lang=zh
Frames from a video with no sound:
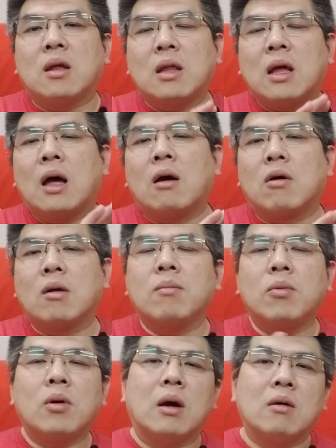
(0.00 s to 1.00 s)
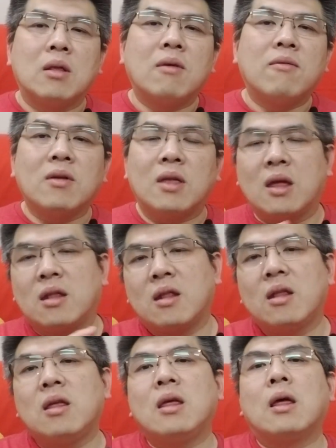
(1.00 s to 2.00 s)
它好跟不好的地方也
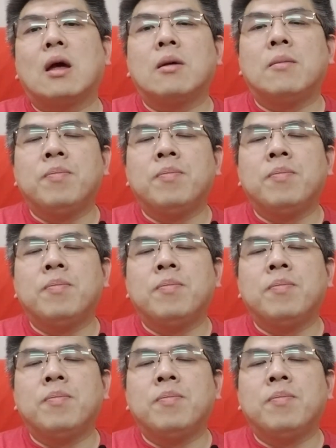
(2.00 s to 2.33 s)
是一样。